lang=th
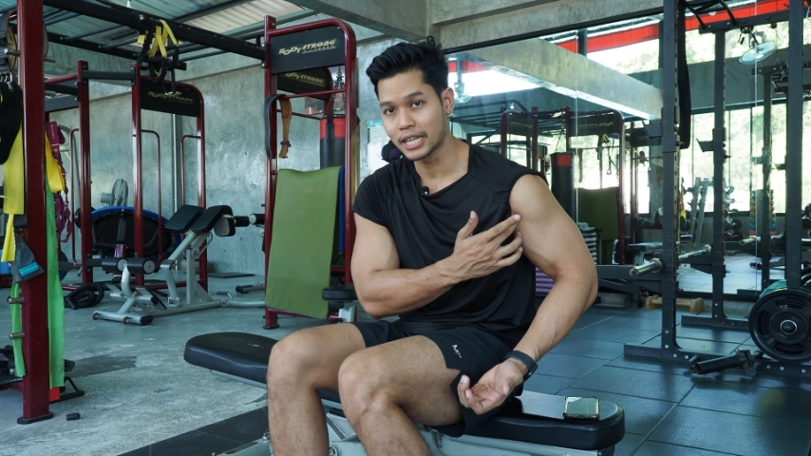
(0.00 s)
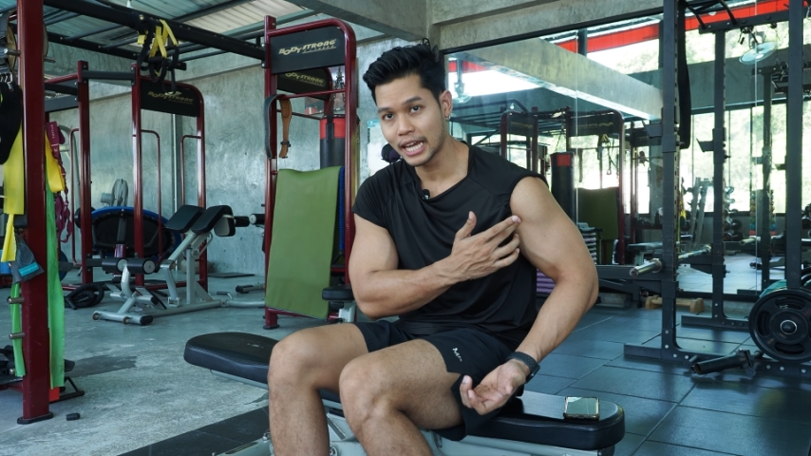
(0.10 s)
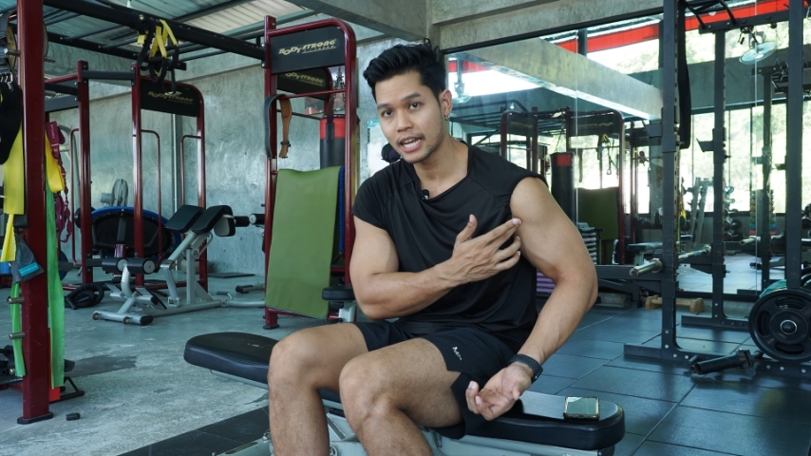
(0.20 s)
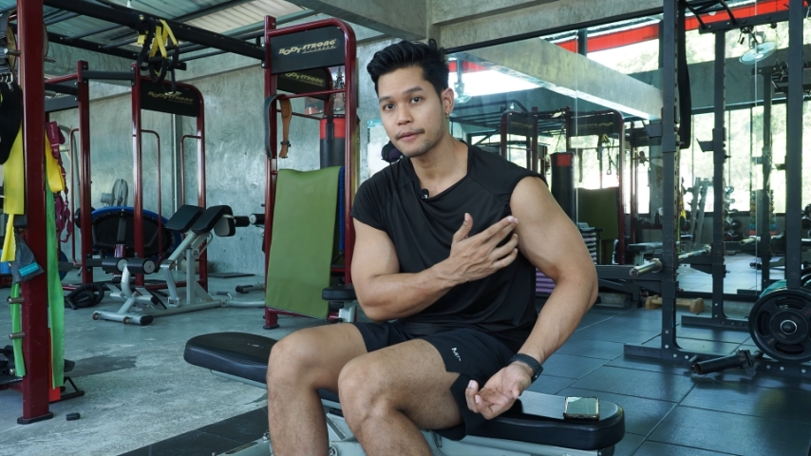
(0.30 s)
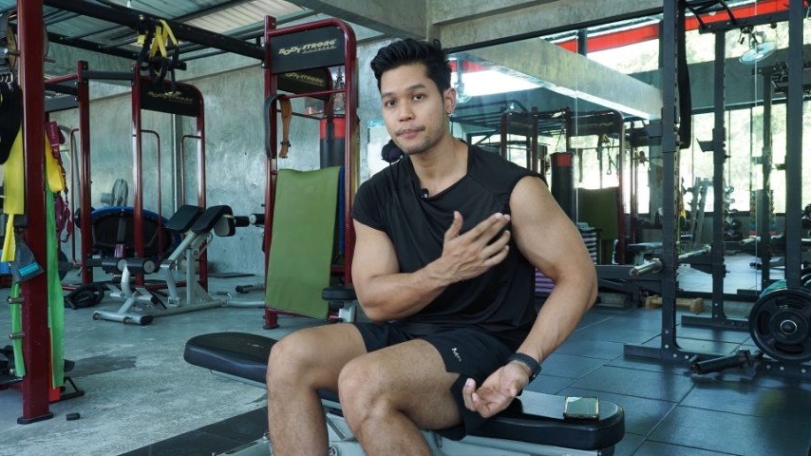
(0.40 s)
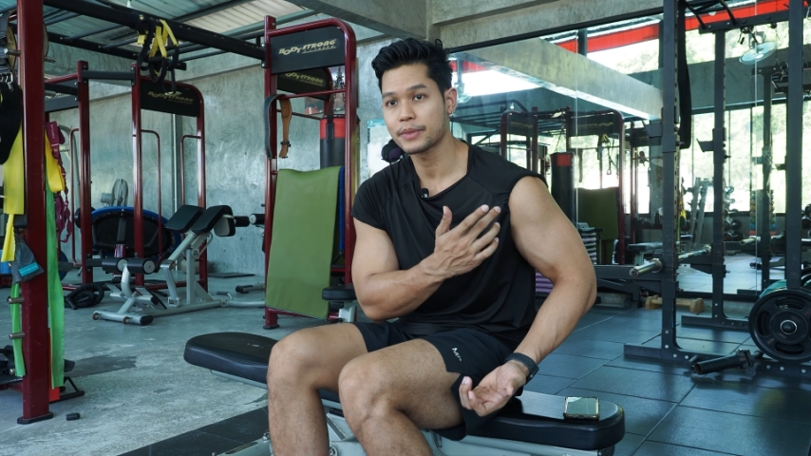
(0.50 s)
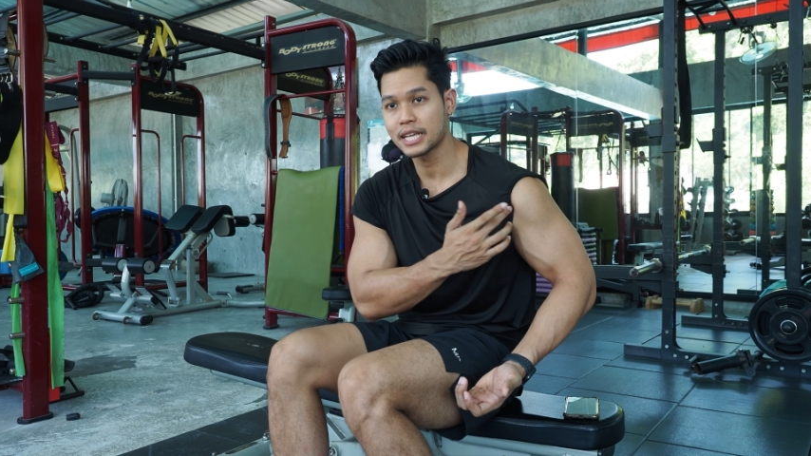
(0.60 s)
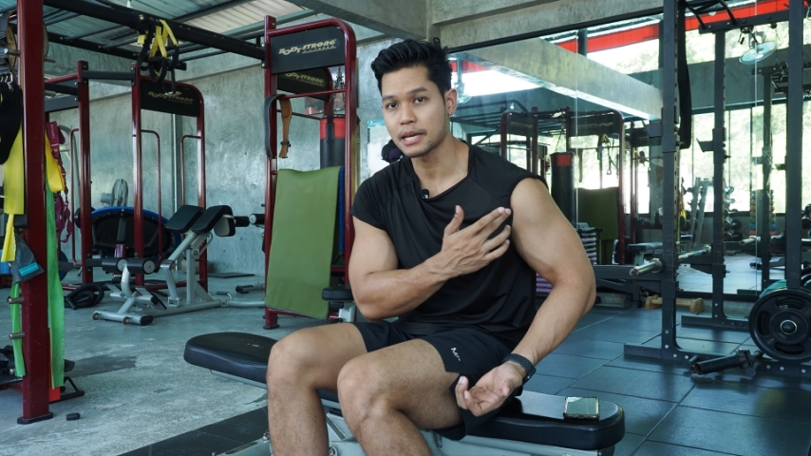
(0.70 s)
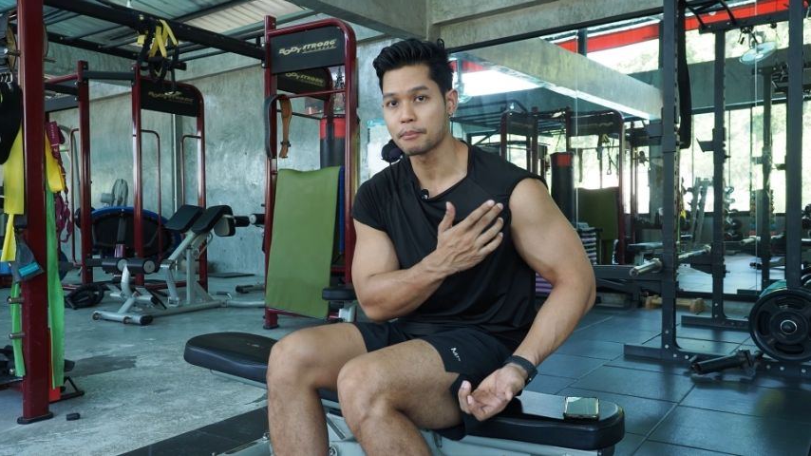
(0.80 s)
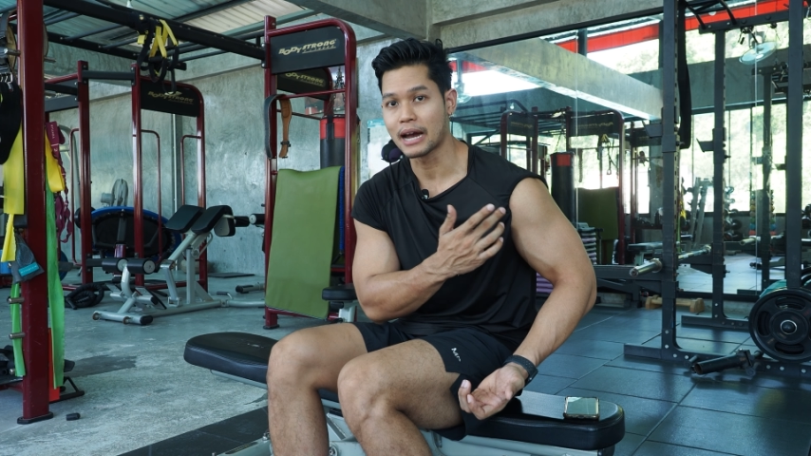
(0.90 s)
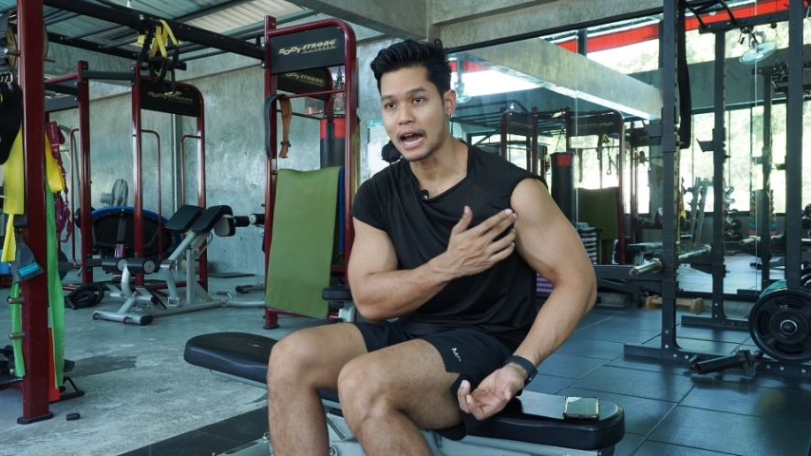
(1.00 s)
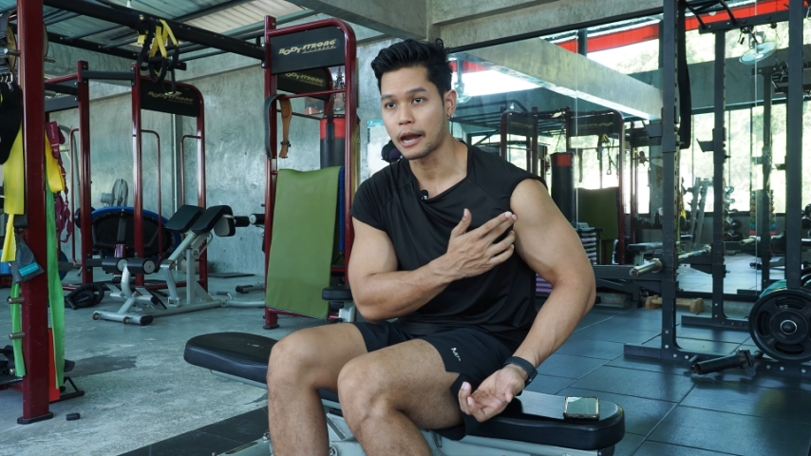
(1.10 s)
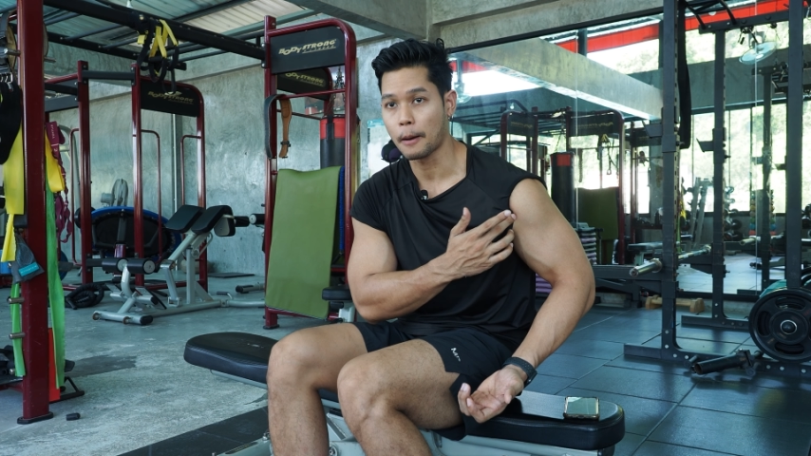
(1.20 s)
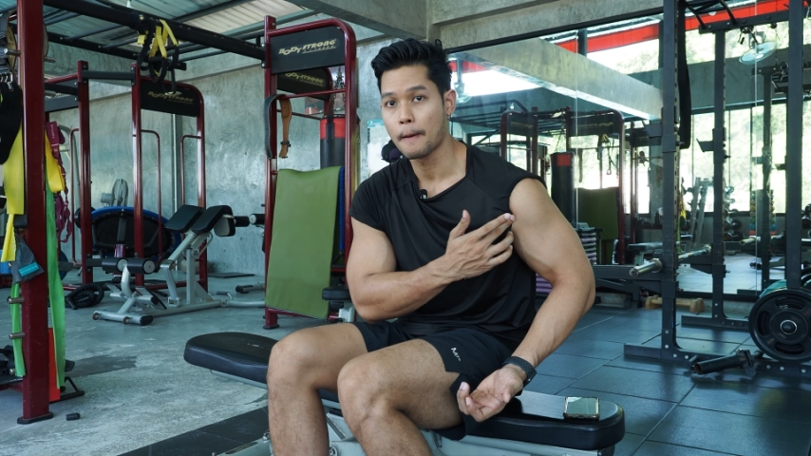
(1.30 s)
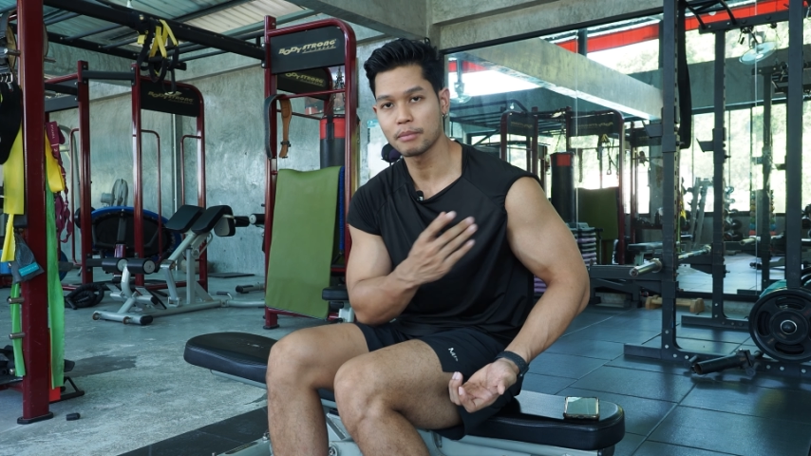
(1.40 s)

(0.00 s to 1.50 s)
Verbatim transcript: ตเฮดได้ทำงาน